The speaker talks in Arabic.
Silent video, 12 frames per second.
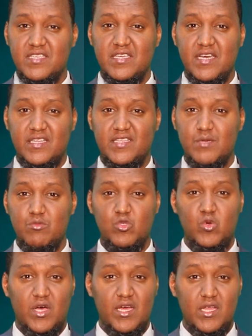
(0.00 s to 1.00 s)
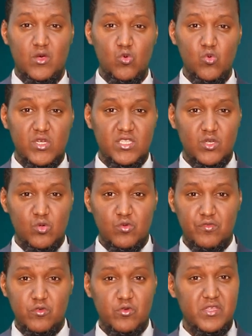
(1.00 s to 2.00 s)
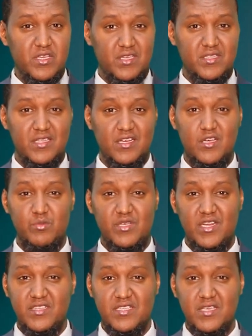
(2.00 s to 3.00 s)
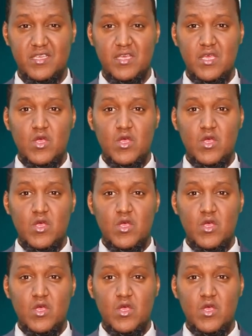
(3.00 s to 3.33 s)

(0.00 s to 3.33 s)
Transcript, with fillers: يعتمد على قوة النفوذ عند قبيلتك